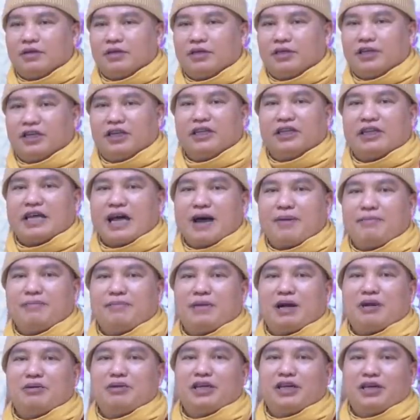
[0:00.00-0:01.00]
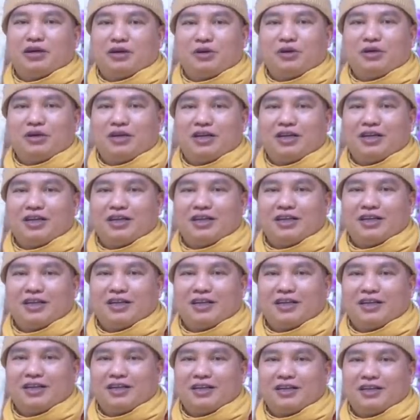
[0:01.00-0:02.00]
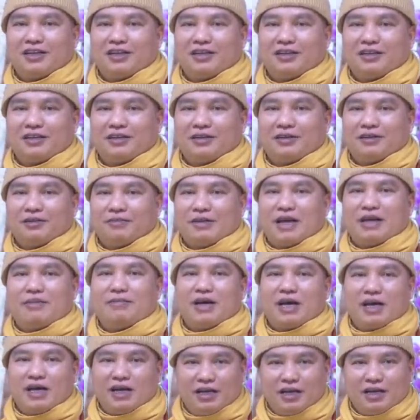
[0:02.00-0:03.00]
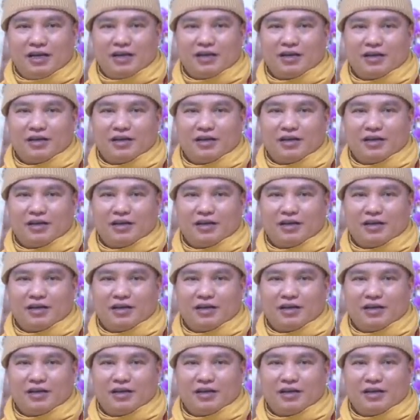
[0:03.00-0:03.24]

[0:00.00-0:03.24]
chín tám bao nhiêu bảy mấy